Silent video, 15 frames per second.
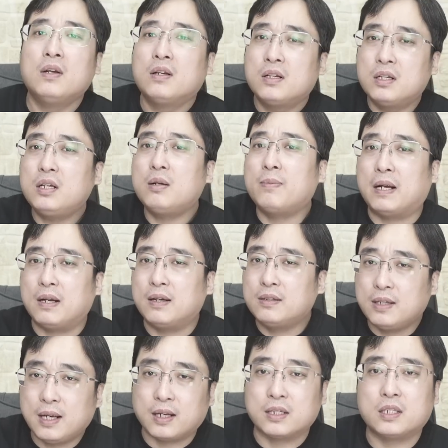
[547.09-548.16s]
日本人
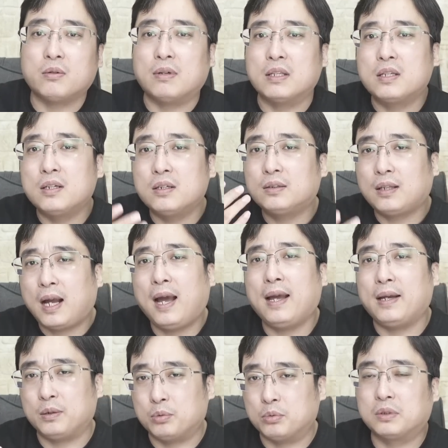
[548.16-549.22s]
这个新闻其实
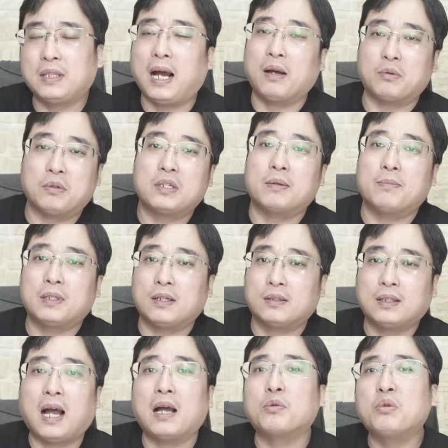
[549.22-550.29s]
态度大于什么呢？
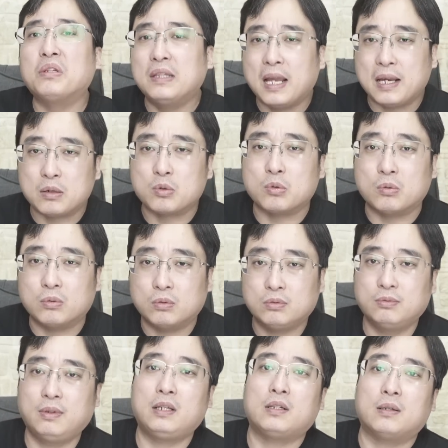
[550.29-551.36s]
大于内容。
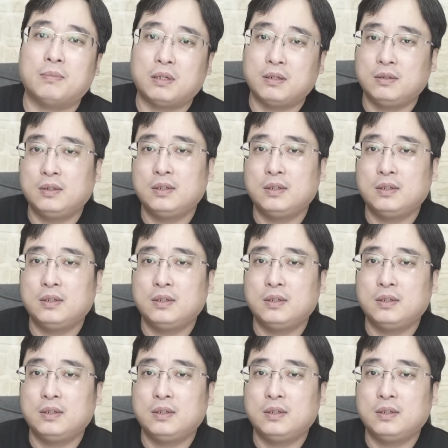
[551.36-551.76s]
为什么？